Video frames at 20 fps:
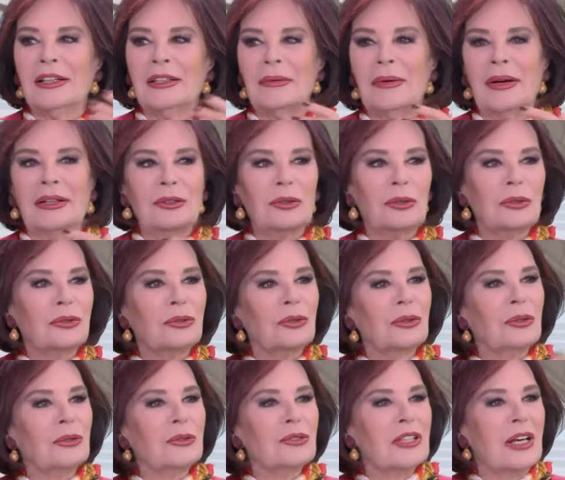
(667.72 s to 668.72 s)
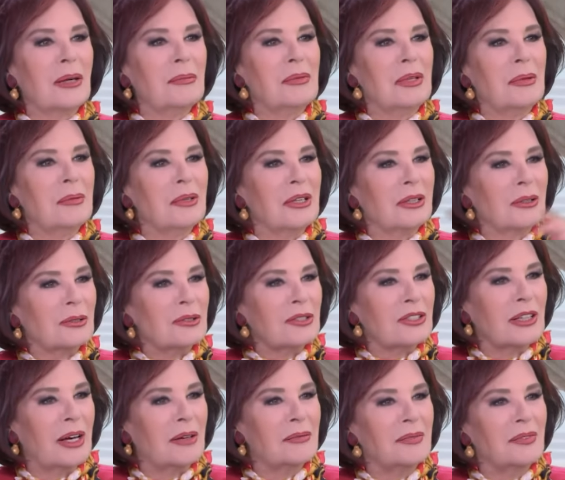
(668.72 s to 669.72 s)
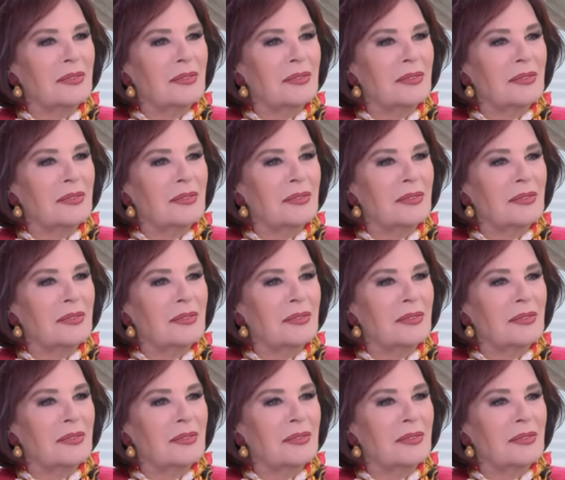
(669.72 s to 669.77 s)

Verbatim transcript: ya ben doktor olacağım, mimar olacağım.